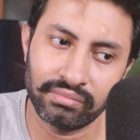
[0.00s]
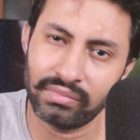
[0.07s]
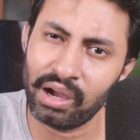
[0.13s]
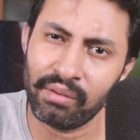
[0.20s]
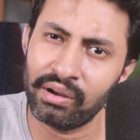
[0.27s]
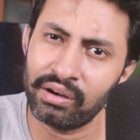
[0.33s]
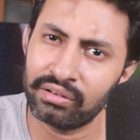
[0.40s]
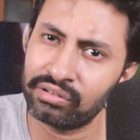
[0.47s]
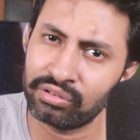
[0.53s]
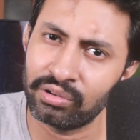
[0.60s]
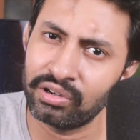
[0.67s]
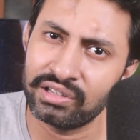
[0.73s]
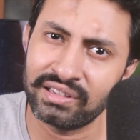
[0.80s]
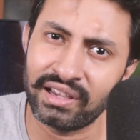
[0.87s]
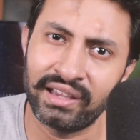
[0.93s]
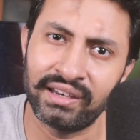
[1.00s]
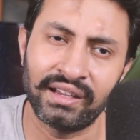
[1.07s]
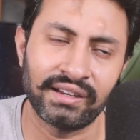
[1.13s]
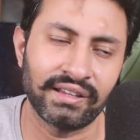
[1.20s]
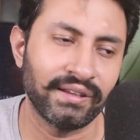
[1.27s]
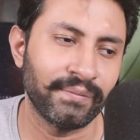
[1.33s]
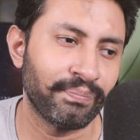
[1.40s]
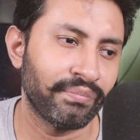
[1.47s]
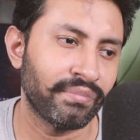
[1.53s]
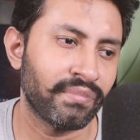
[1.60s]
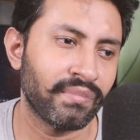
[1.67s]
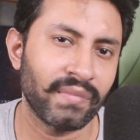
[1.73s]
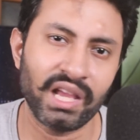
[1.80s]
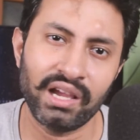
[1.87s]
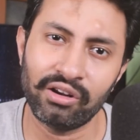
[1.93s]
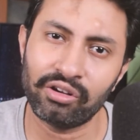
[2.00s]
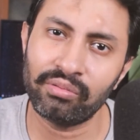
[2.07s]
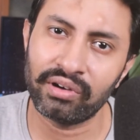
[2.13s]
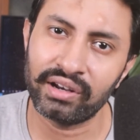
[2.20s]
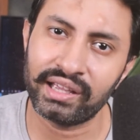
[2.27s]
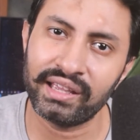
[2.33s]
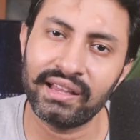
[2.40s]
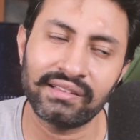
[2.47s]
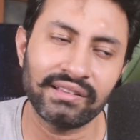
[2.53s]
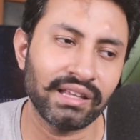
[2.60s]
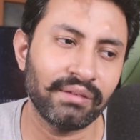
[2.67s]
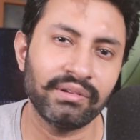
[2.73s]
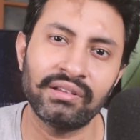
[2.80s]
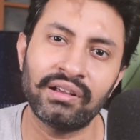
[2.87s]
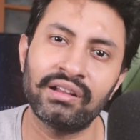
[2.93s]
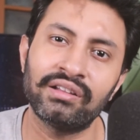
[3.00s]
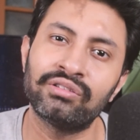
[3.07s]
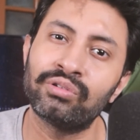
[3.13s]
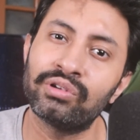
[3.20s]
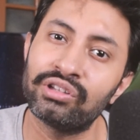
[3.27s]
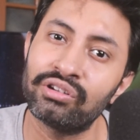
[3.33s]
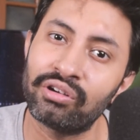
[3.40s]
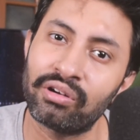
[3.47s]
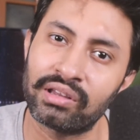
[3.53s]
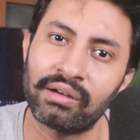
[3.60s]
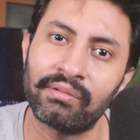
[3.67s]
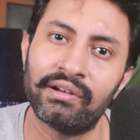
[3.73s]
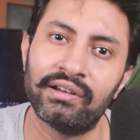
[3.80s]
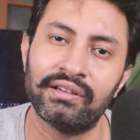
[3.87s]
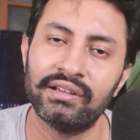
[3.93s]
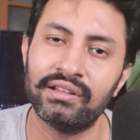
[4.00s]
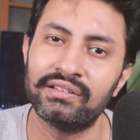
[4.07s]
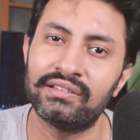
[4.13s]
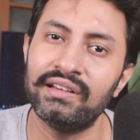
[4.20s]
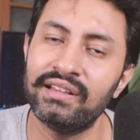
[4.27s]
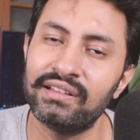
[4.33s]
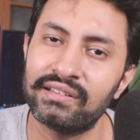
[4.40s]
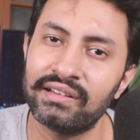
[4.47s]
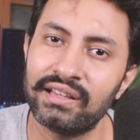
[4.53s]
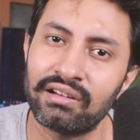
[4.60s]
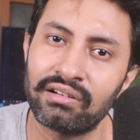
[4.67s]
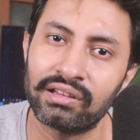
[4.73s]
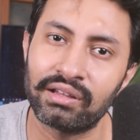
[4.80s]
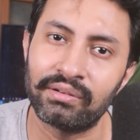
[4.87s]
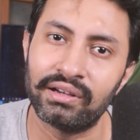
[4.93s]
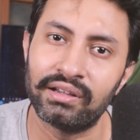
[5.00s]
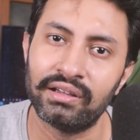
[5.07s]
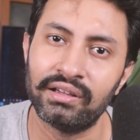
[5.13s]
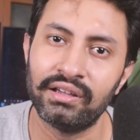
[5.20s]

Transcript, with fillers: আমার সঙ্গে যায় না আর কি এরকম অনেকেই আছে দেখবি যারা জোরে জোরে কথা বলে চিল্লিয়ে চিল্লিয়ে কথা বলে